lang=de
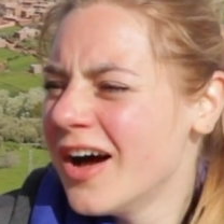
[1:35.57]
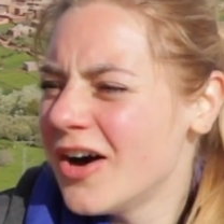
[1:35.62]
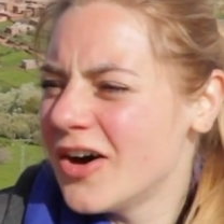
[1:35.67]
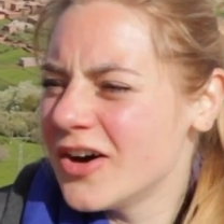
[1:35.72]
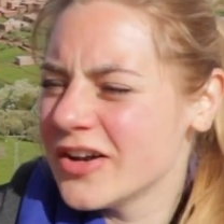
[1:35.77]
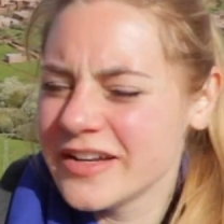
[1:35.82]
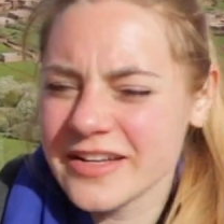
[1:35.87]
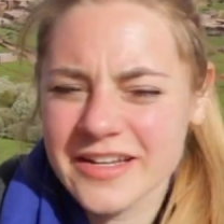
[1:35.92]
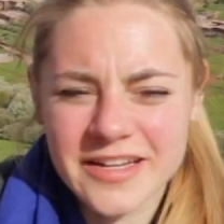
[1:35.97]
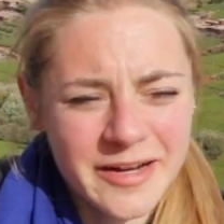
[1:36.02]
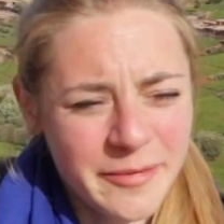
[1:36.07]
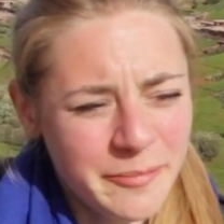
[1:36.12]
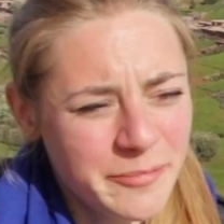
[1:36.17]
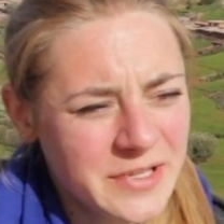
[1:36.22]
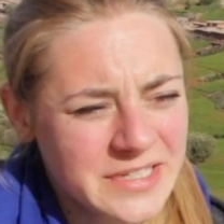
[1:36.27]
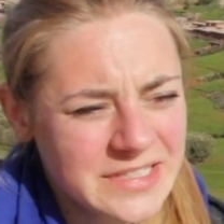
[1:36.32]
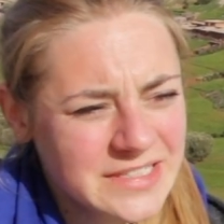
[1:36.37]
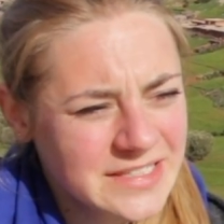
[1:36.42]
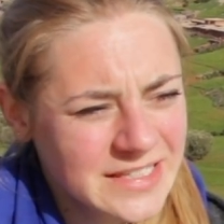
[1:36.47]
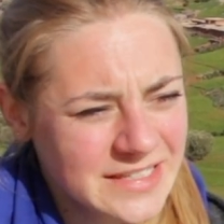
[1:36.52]
Und ähm,
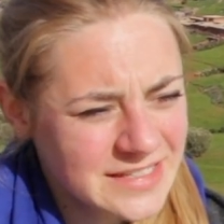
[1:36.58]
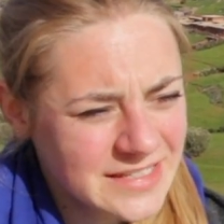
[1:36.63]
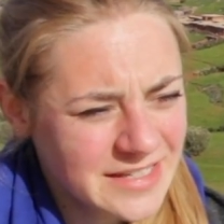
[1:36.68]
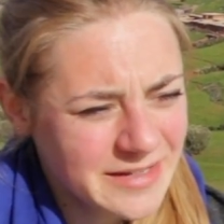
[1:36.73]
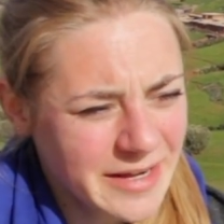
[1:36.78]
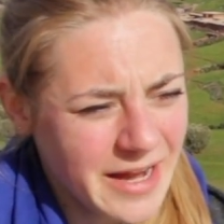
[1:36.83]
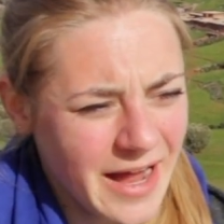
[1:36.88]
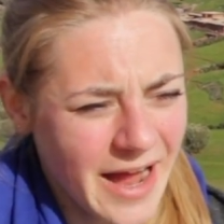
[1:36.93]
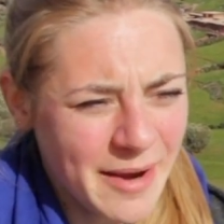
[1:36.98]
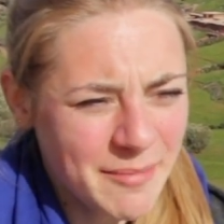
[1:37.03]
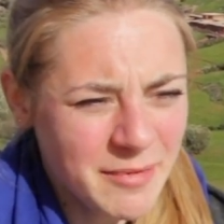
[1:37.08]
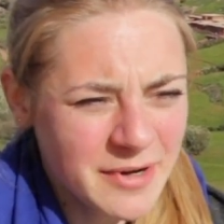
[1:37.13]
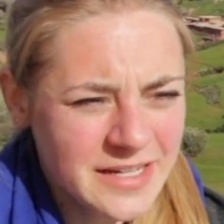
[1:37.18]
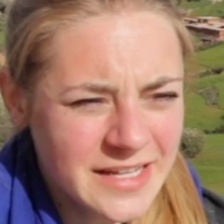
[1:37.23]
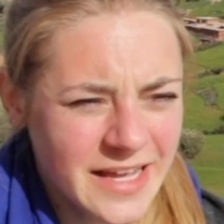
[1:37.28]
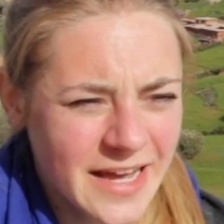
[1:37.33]
das ist jetzt einmal die